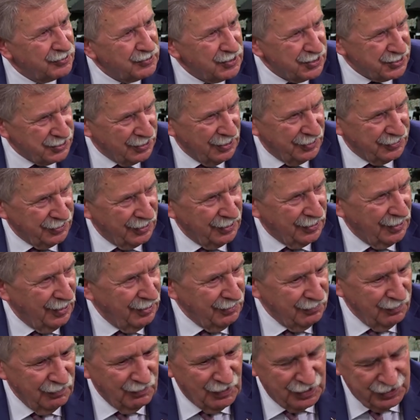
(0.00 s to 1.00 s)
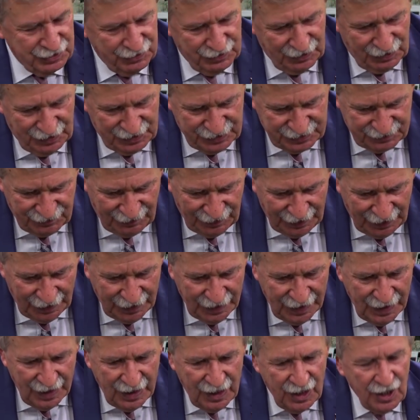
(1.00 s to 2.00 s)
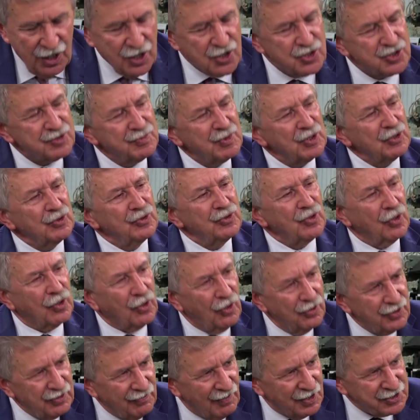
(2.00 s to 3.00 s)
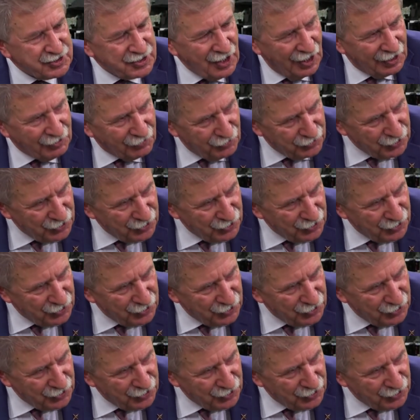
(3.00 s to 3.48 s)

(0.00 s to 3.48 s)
tu jest strategia i Żeby dokonywać daleko